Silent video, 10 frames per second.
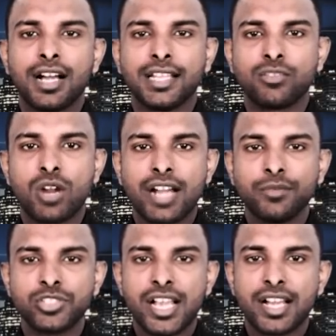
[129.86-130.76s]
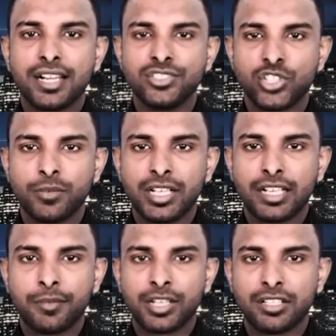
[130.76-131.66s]
அந்த ராணுவ டேங்களை
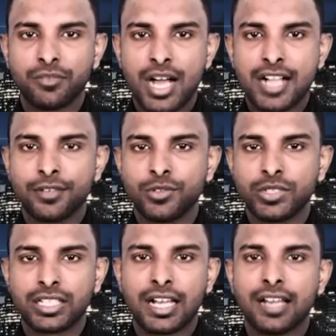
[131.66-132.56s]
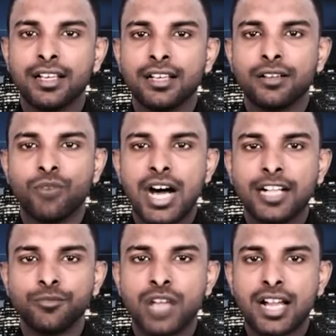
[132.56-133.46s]
ஜெர்மனியிடமிருந்து வாங்குவது என்றால்
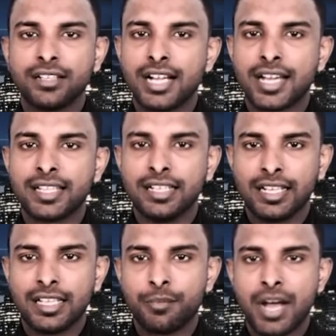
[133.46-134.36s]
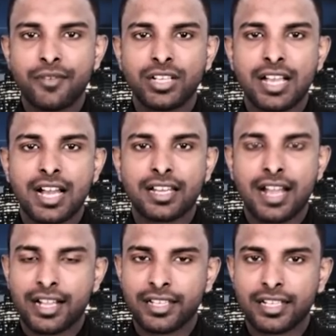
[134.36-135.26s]
வாங்கும் நாடு அதன் இறுதி
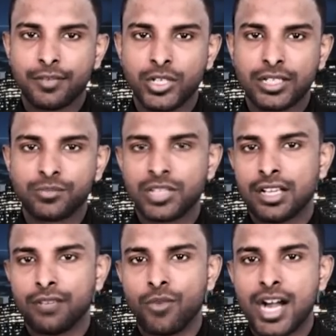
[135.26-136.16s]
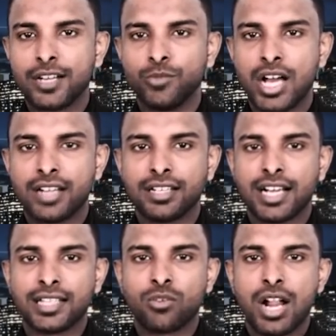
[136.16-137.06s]
பாவனையாளராக இருக்க வேண்டும் வாங்கும் நாடு
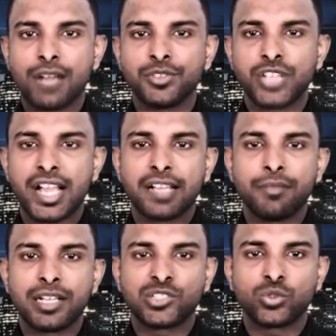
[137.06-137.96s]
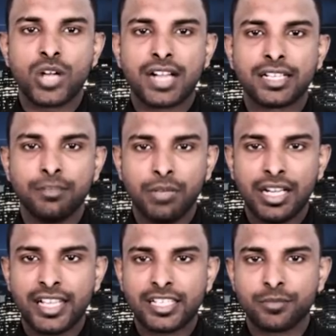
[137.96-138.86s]
அந்த ராணுவ டேங்கை மற்றொரு நாட்டுக்கு
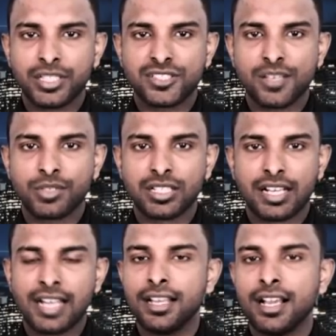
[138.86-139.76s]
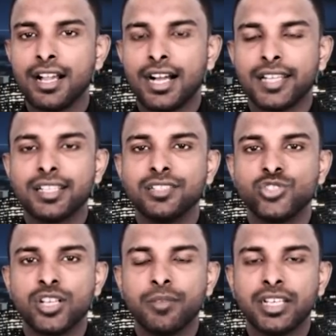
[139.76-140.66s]
மீளேற்றுமதி ஏற்றுமதி செய்வதென்றால் அதற்கு
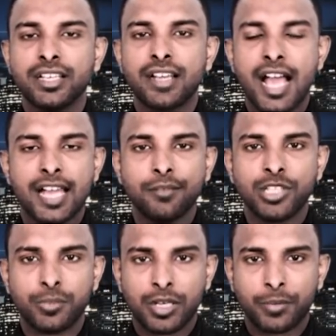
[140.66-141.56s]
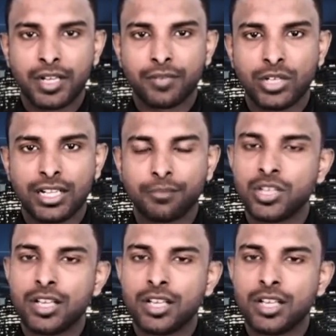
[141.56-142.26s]
ஜெர்மனியின் அனுமதி பெறப்பட வேண்டும்